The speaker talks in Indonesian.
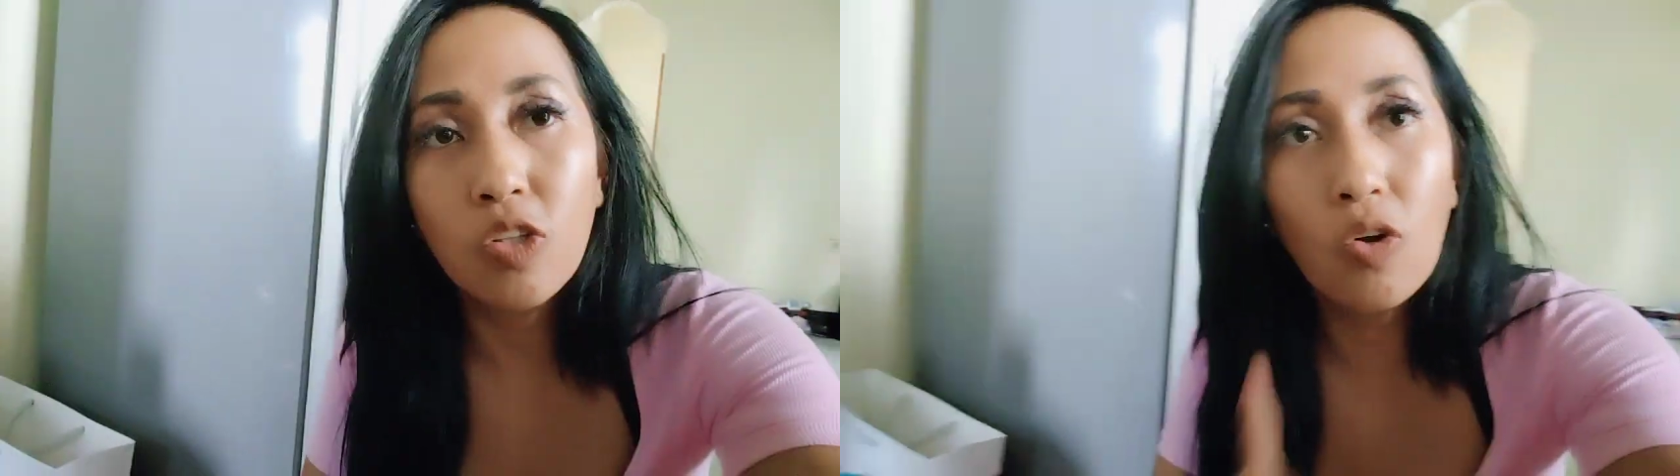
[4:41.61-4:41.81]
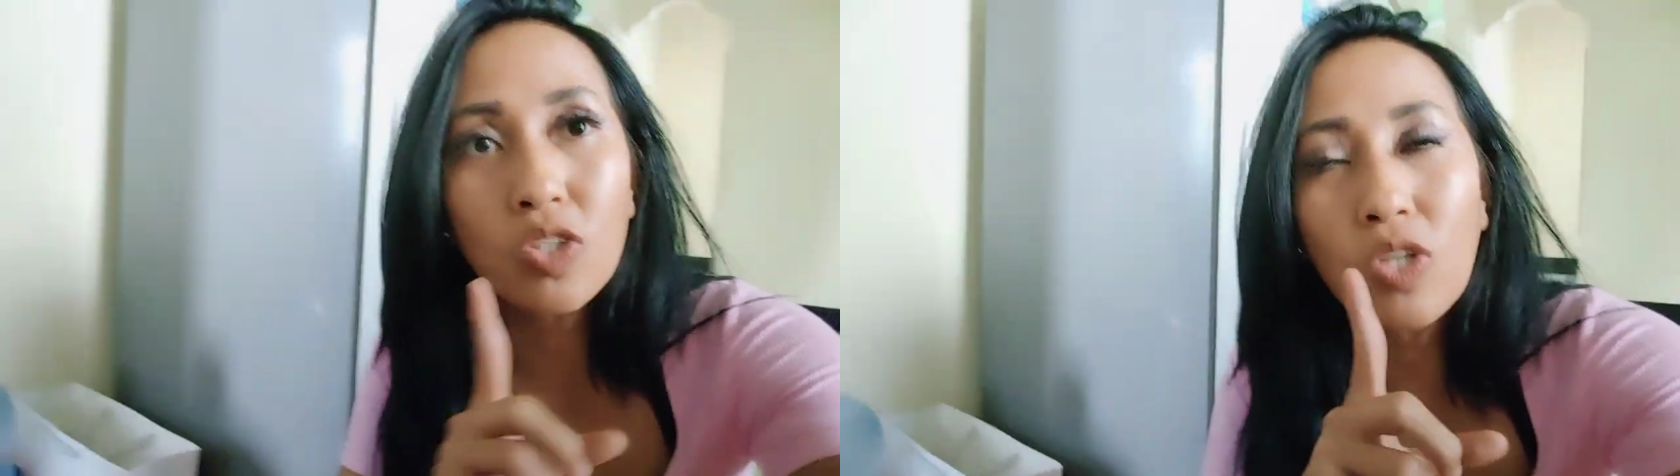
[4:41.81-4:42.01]

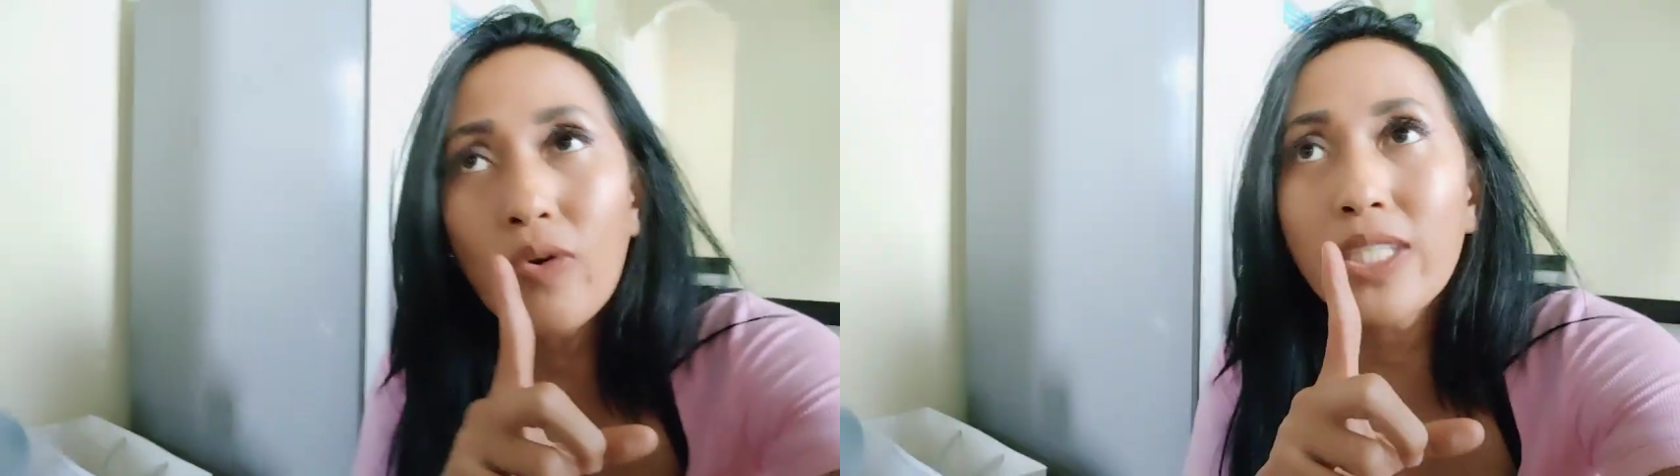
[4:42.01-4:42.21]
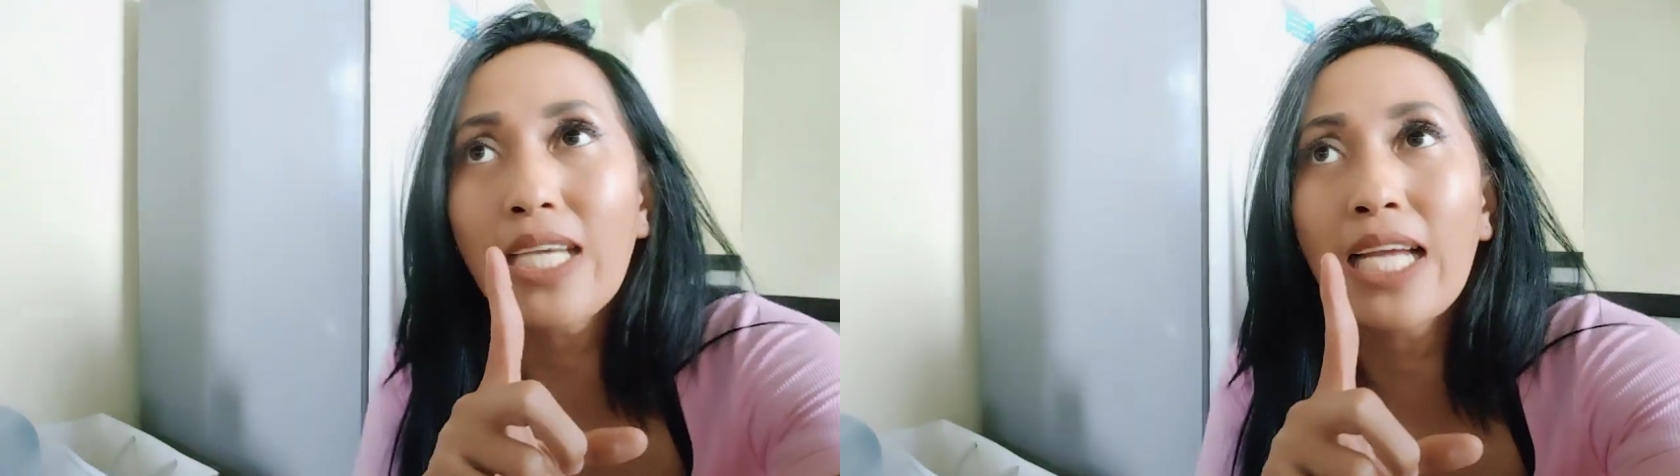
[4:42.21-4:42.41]
toko
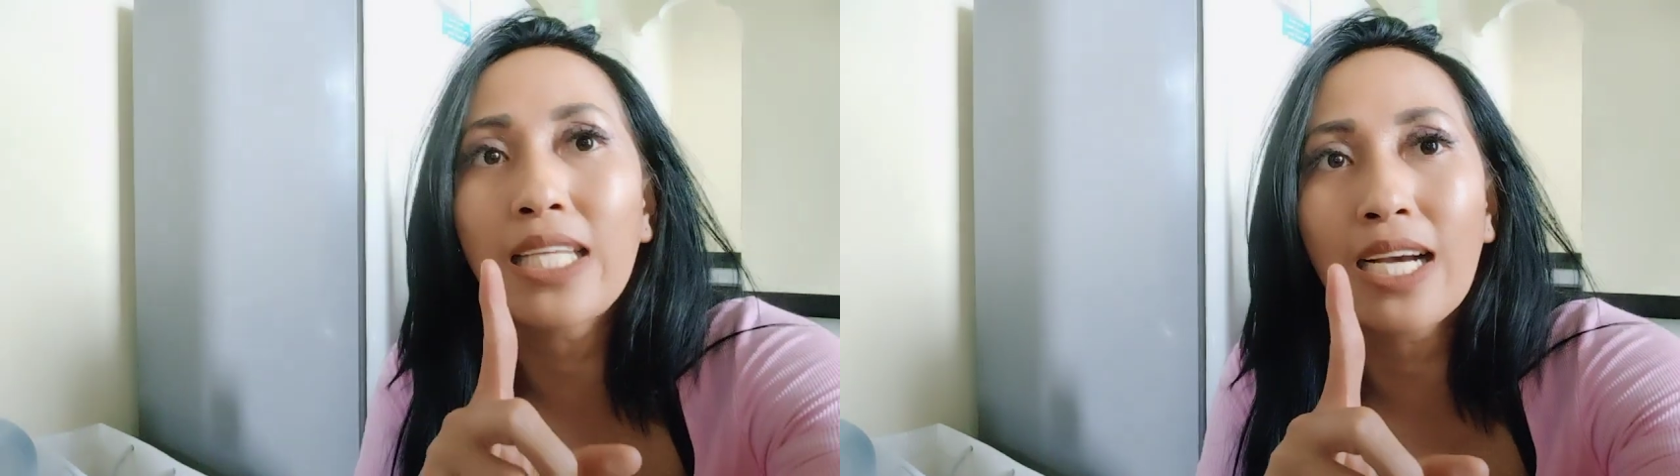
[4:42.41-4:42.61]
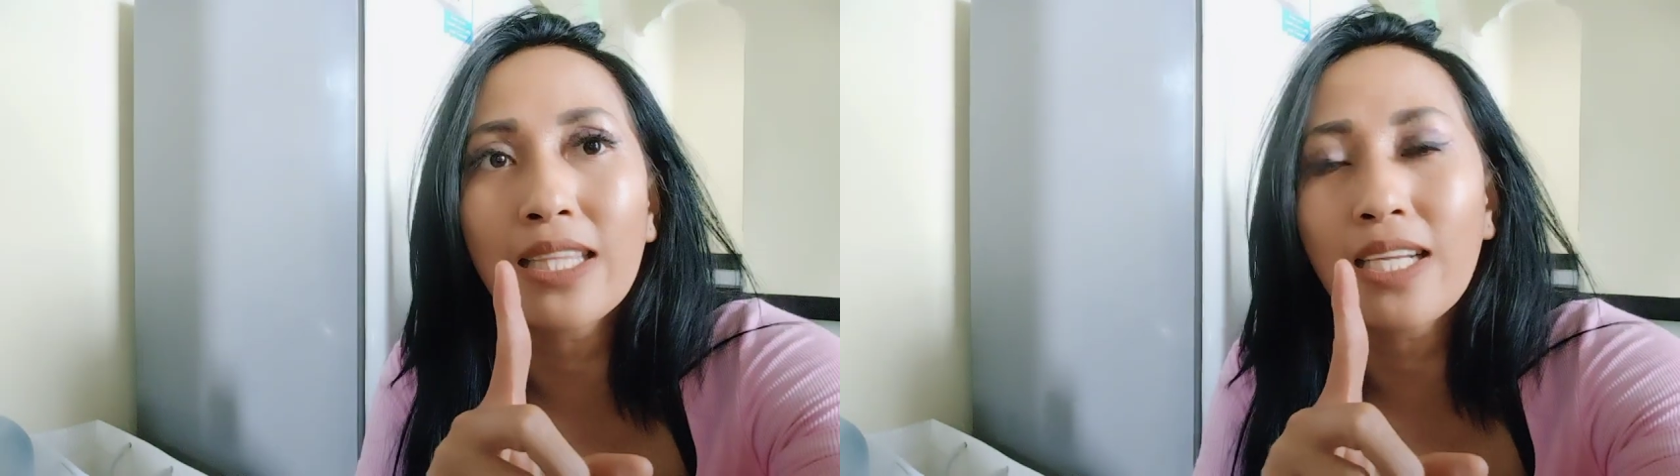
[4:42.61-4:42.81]
Sulawesi
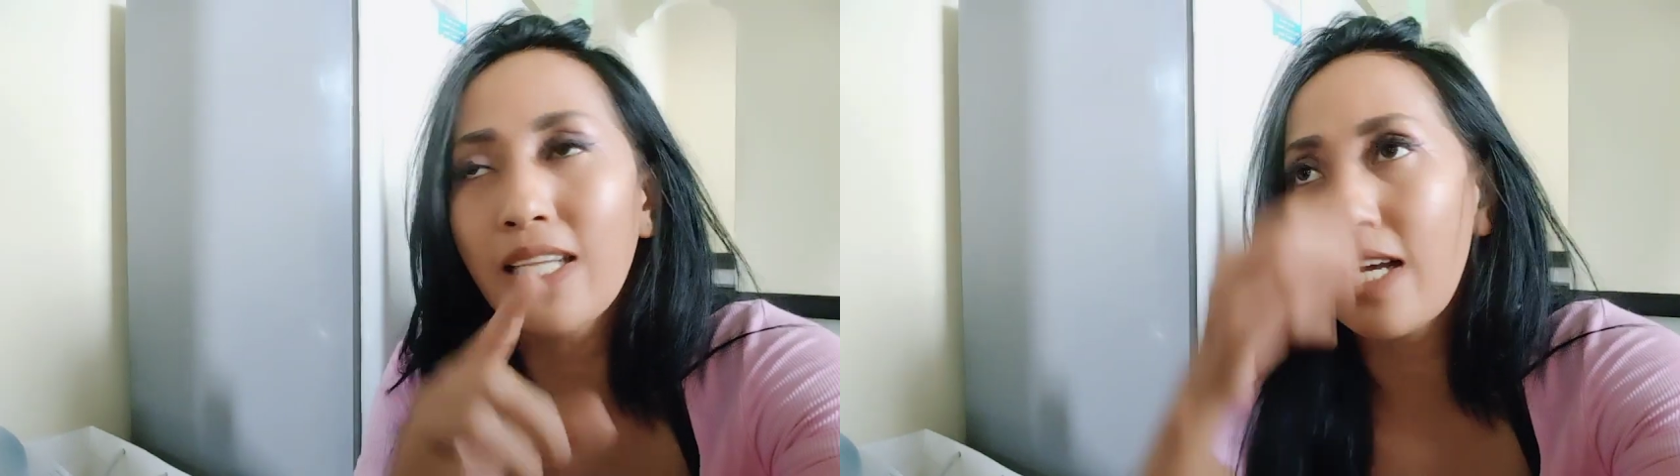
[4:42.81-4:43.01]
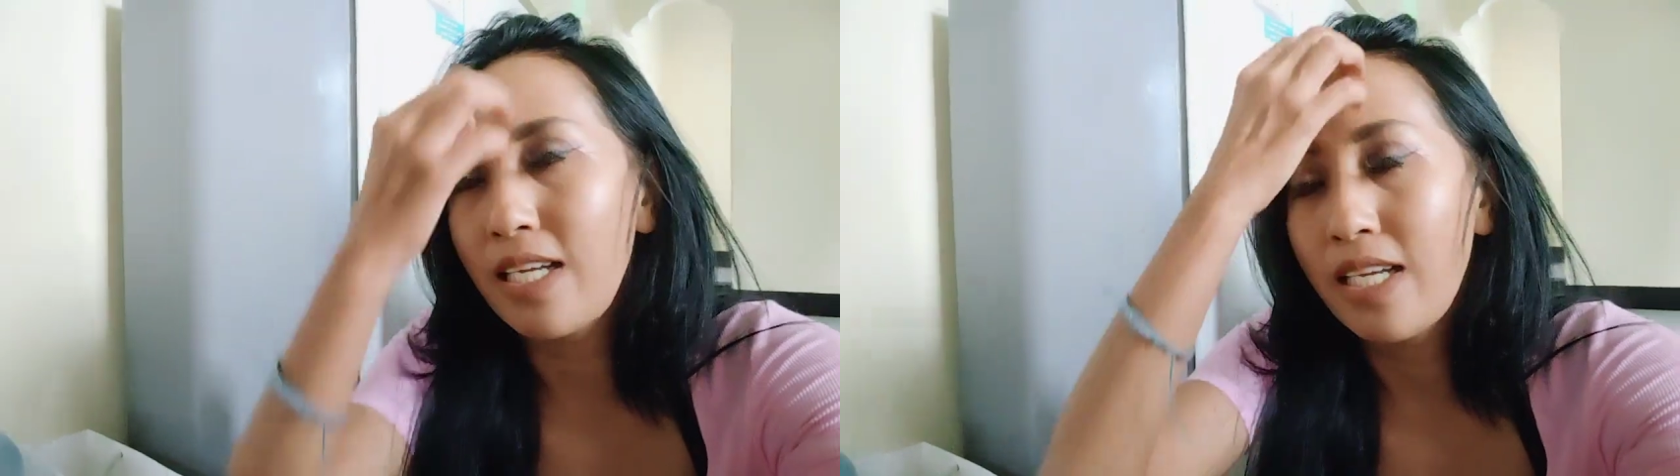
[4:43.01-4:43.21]
ada
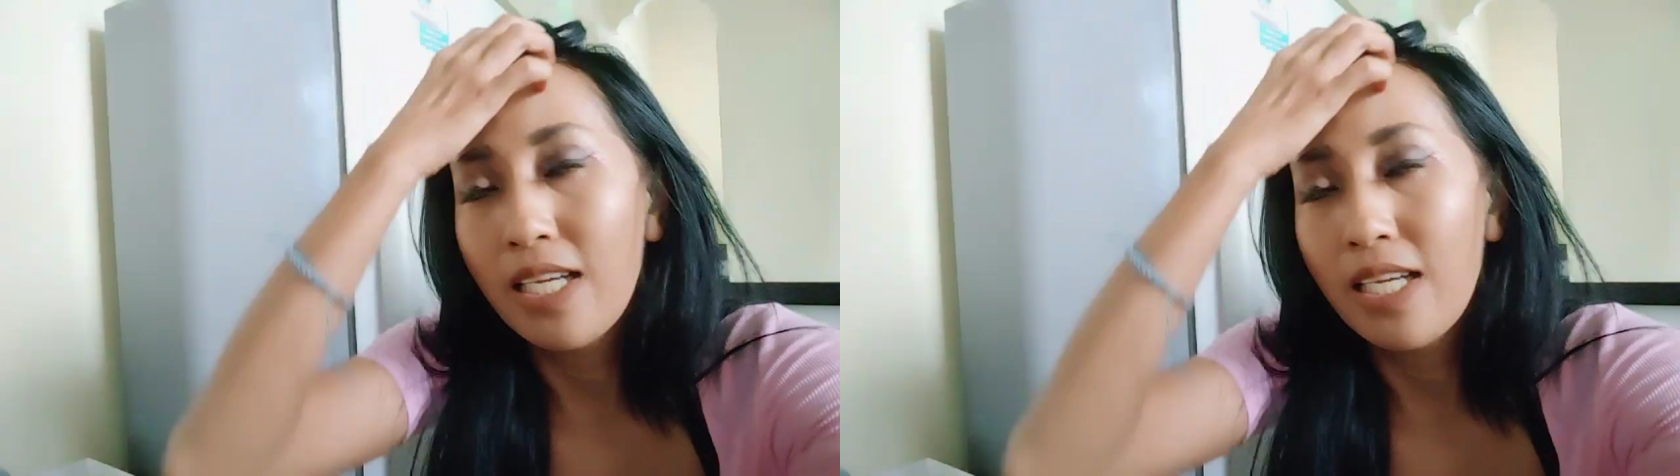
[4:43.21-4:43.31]
katanya